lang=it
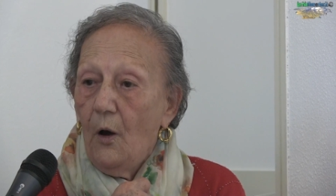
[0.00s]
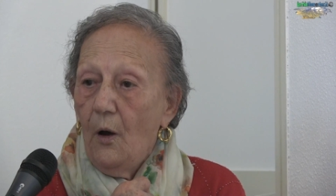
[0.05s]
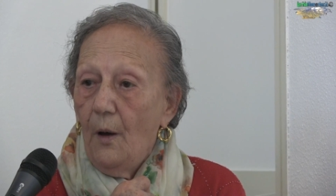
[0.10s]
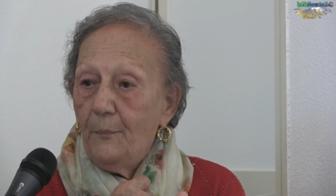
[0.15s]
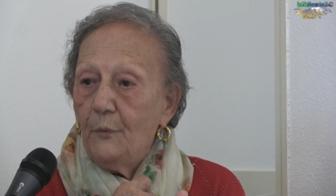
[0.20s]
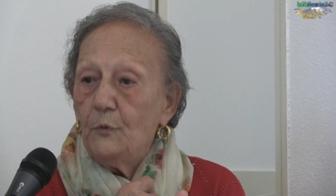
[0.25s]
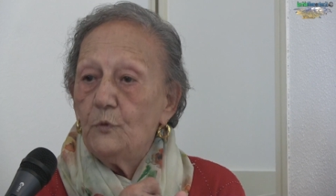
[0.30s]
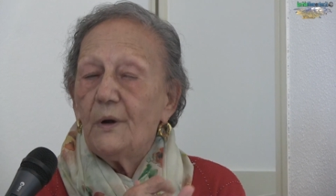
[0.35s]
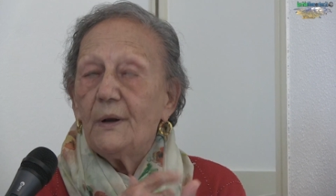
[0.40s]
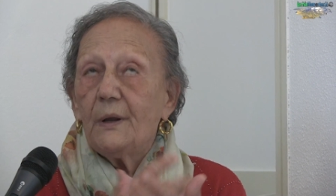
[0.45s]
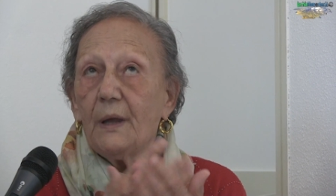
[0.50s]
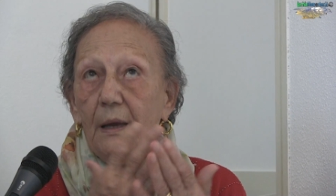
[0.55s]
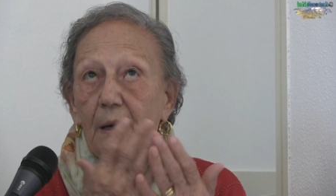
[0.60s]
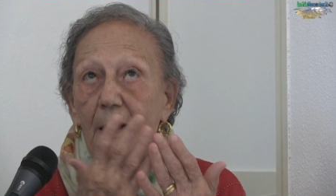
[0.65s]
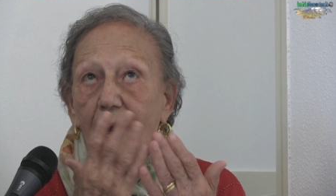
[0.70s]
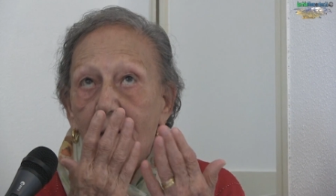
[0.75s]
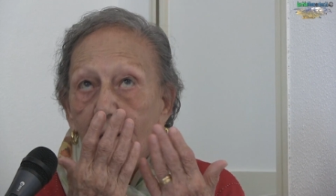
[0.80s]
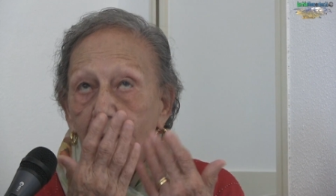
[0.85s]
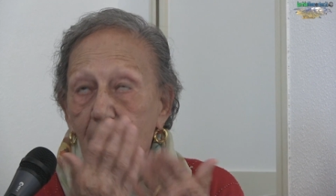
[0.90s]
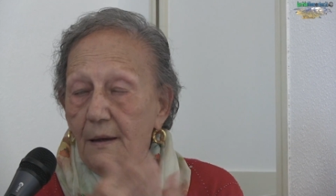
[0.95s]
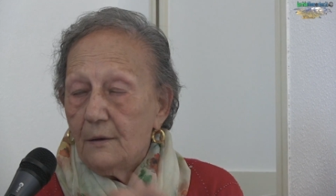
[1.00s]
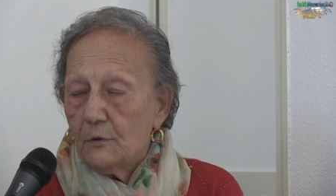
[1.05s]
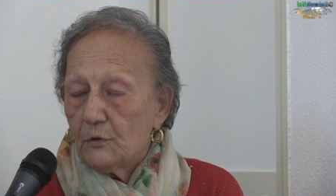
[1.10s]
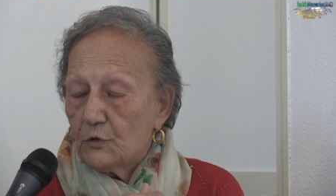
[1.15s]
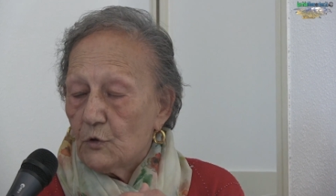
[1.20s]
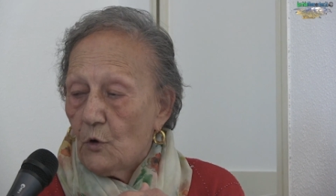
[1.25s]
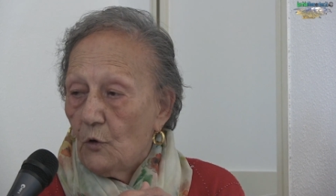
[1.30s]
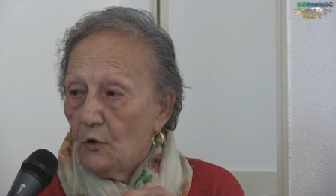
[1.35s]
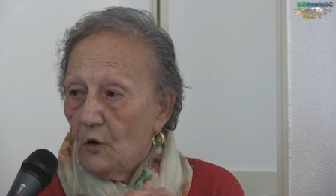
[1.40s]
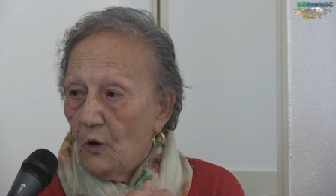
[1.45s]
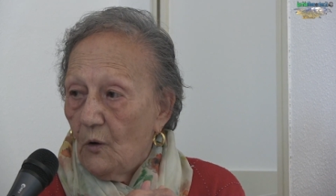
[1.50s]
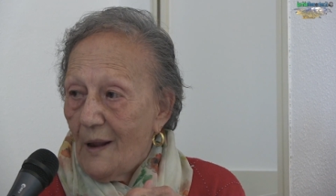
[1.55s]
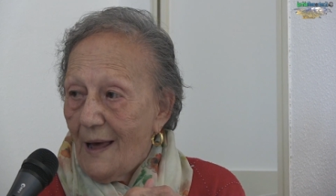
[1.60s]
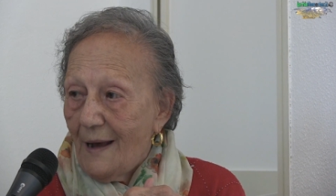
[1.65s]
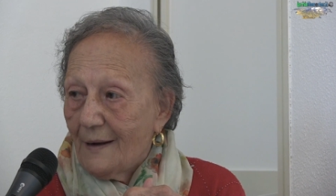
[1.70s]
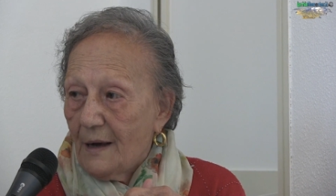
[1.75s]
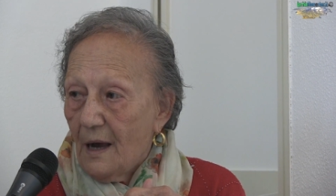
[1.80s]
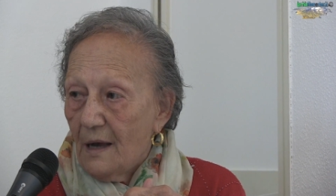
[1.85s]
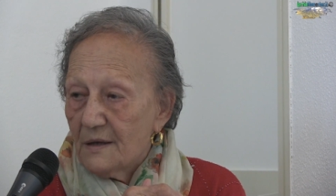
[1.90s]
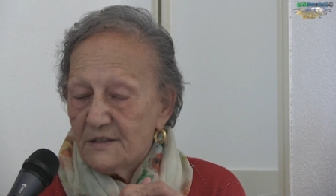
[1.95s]
pure che crollò
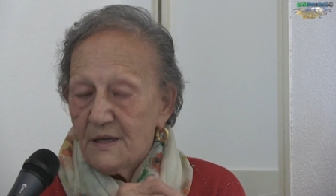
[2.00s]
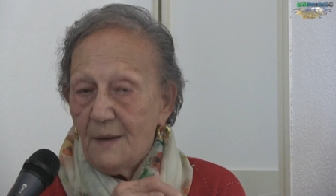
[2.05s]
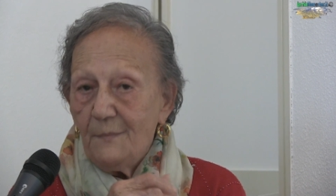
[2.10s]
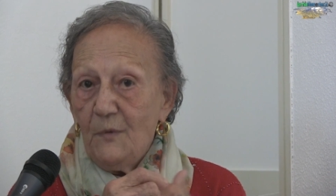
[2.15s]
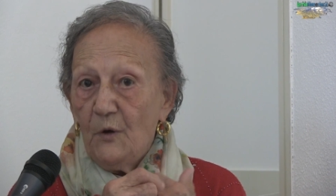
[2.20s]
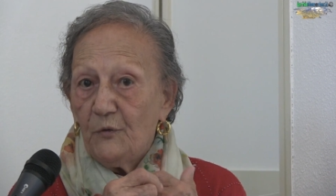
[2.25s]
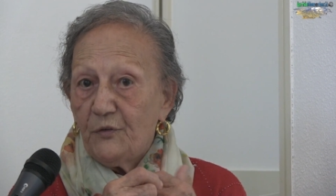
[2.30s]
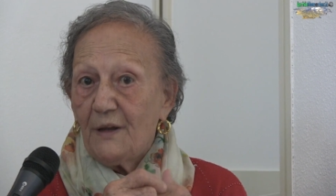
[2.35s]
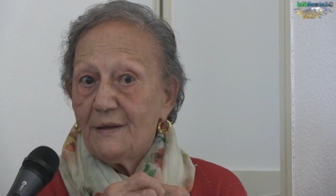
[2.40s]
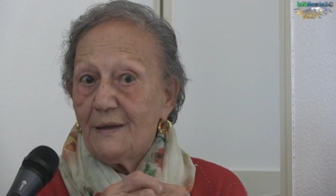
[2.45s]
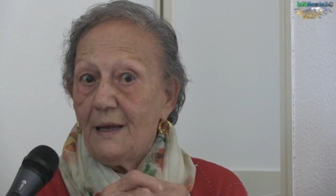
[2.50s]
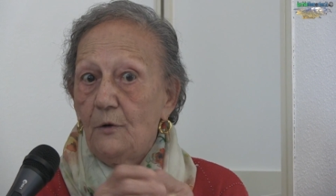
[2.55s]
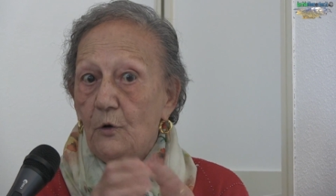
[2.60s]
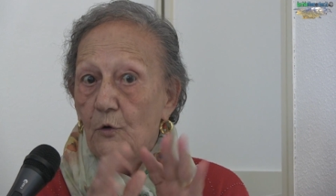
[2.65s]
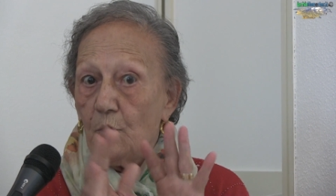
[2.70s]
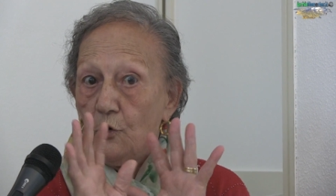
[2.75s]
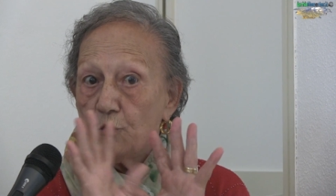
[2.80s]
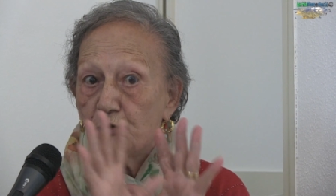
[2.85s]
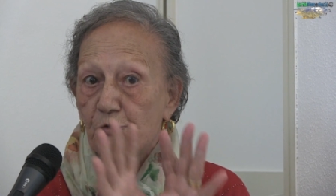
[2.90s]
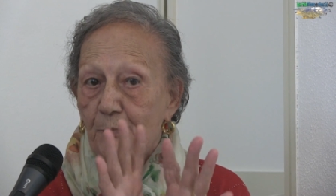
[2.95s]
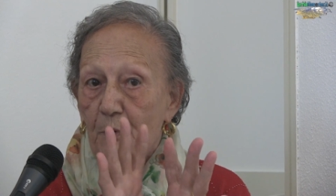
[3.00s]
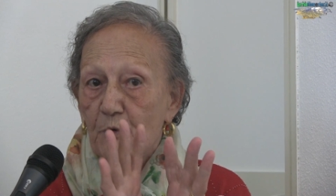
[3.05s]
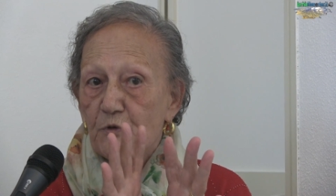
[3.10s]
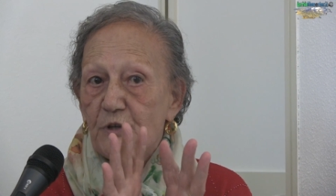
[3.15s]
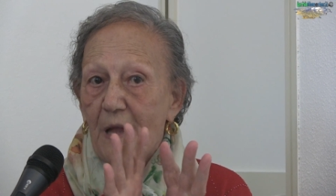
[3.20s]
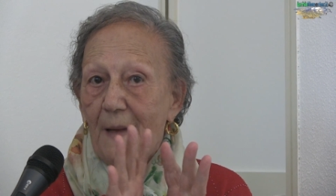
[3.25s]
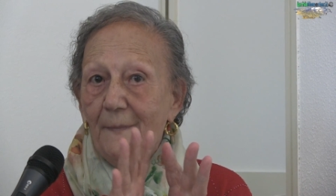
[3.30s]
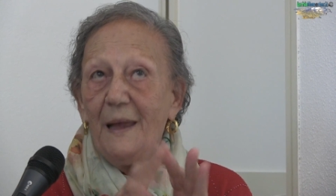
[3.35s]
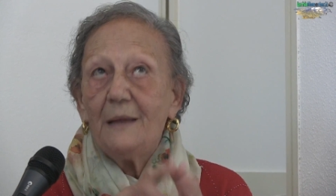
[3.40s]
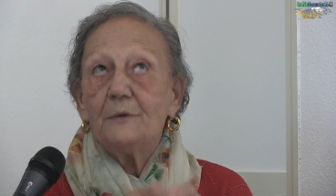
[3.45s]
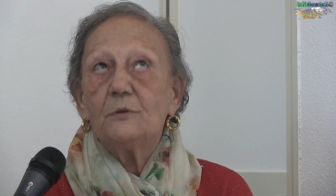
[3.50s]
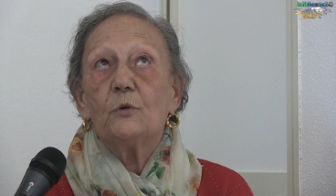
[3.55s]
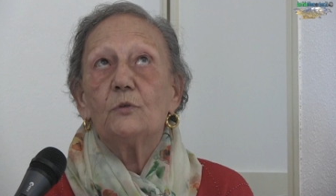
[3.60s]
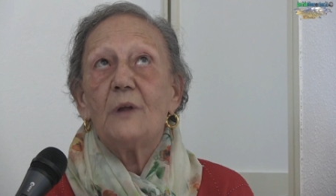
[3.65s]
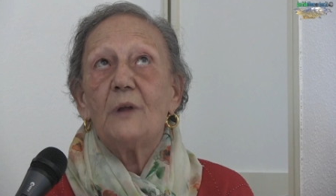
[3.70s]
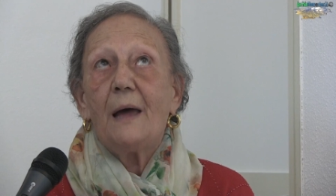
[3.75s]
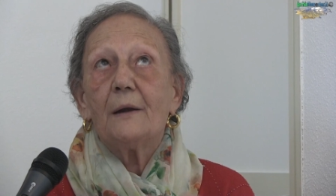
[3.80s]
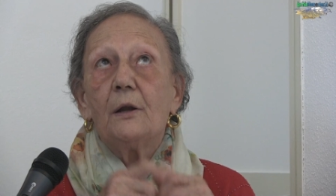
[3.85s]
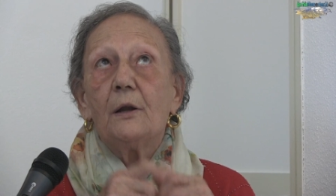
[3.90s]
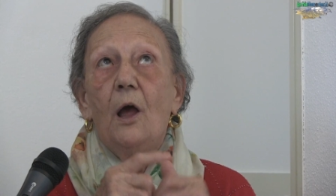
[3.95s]
la casa. E mio fratello con lo spostamento
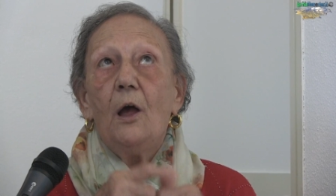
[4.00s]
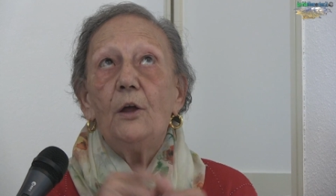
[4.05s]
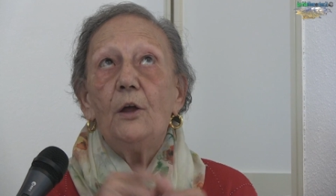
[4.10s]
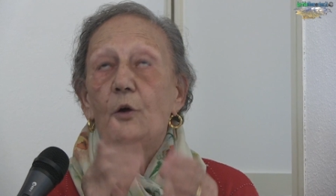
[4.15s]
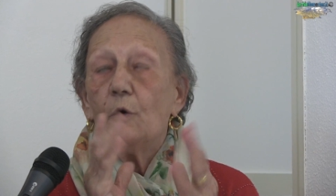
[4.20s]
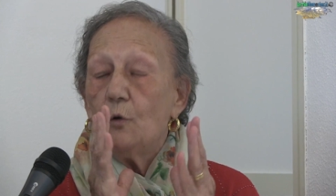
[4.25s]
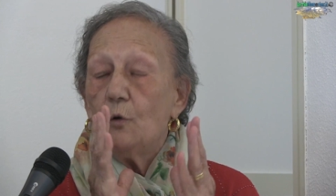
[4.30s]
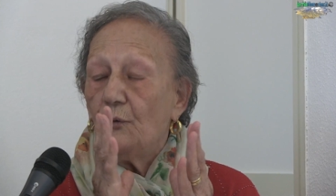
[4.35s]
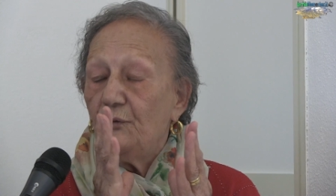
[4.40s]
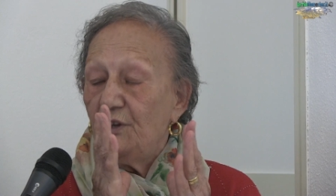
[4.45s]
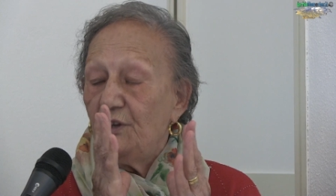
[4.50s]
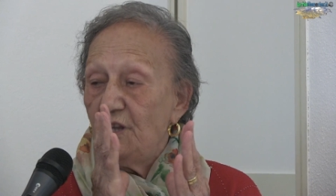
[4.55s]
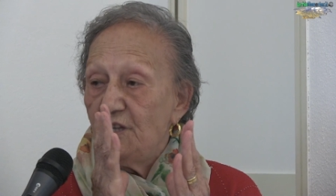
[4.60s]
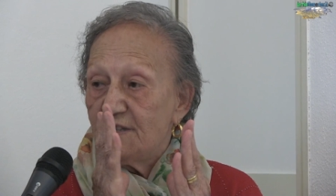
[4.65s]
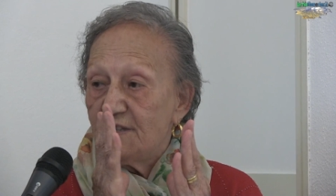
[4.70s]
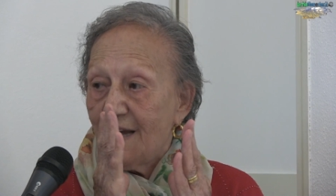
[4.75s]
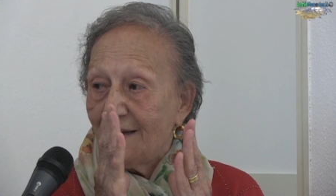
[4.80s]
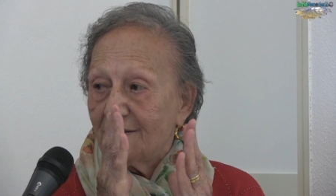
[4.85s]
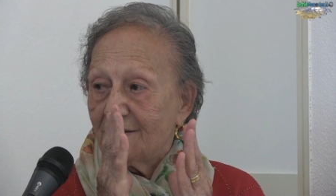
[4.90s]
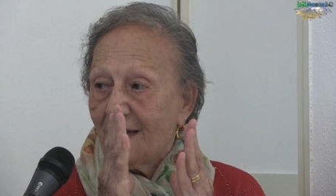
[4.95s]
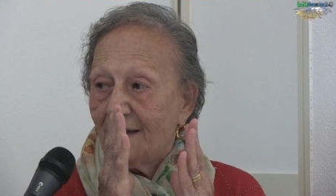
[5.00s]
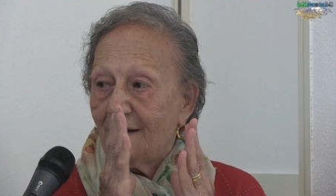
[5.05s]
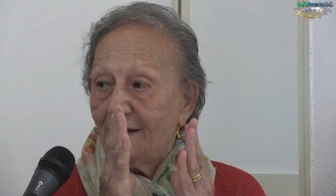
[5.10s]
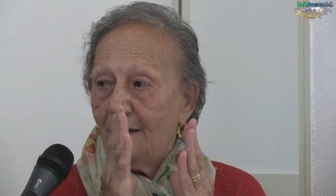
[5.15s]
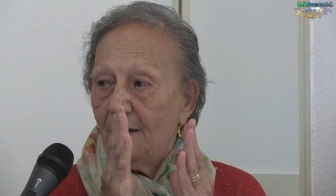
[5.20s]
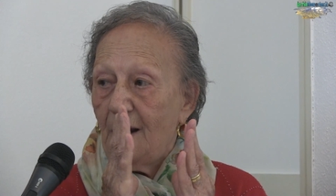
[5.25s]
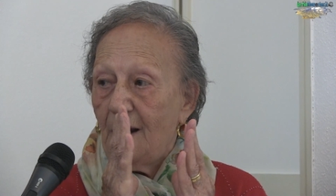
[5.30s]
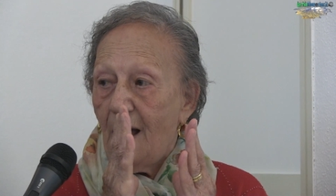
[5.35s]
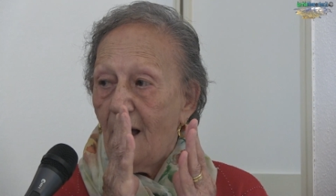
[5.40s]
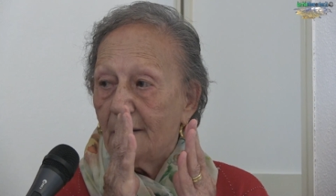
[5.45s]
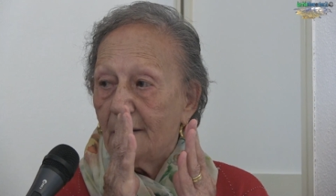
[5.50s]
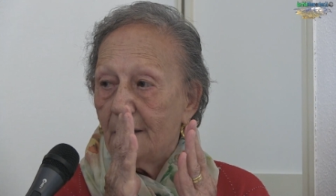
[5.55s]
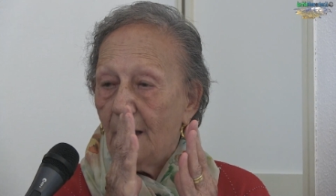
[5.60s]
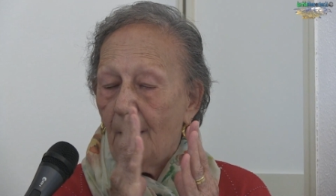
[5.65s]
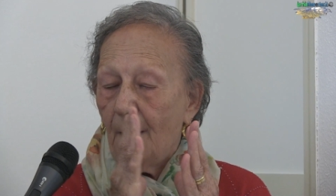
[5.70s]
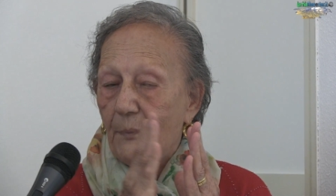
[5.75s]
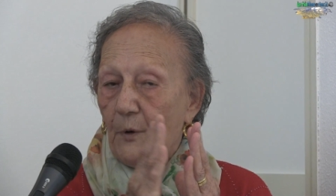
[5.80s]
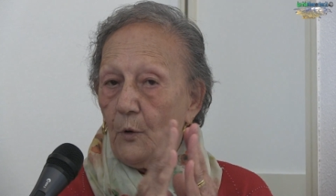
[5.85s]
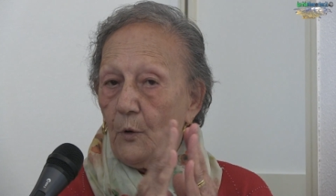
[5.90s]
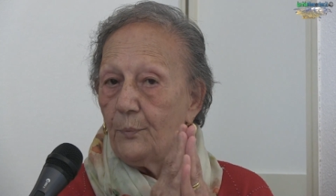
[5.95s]
d'aria, io lo vidi saltare in
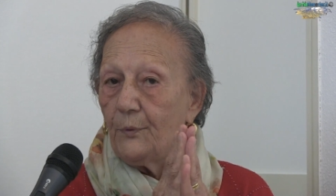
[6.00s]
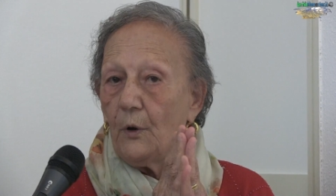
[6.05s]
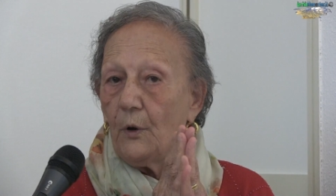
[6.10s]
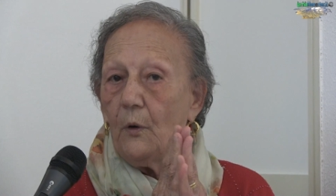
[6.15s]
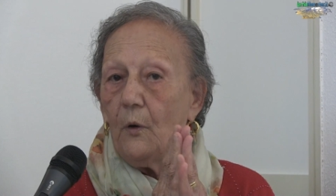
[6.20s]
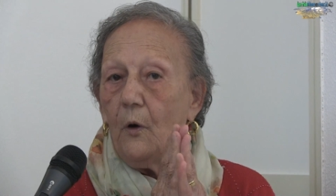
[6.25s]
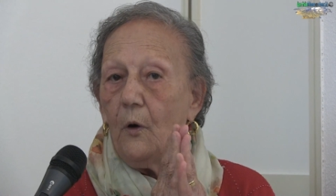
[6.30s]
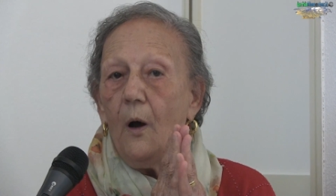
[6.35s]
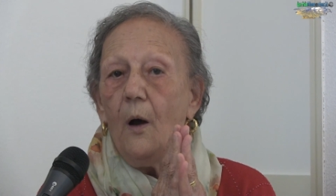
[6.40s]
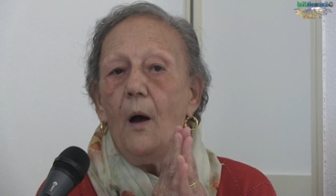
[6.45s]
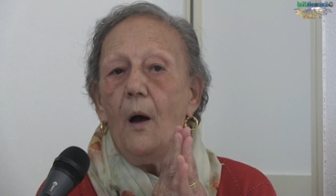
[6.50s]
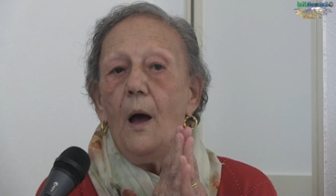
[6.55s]
aria proprio.